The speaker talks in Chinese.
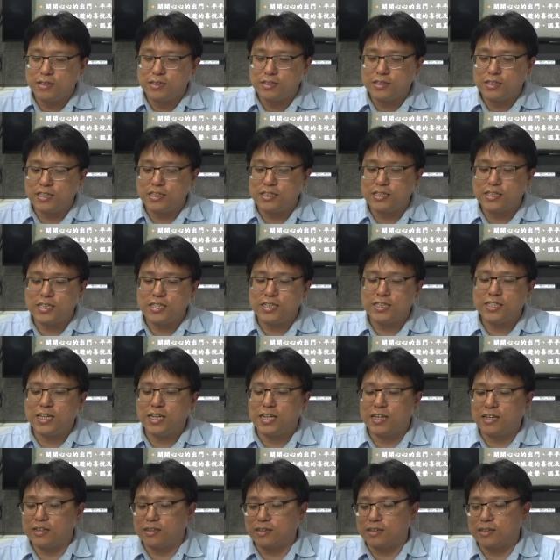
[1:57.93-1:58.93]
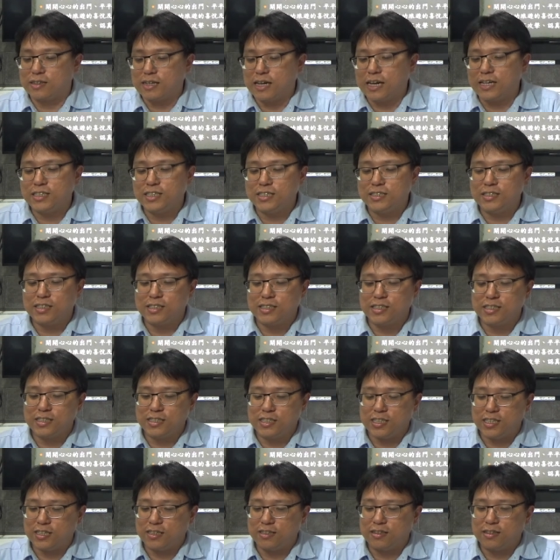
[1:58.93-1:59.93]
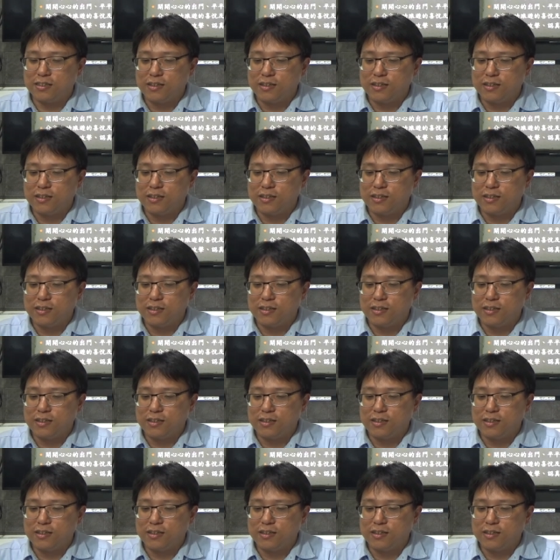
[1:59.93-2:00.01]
其实是一件很开心的事情。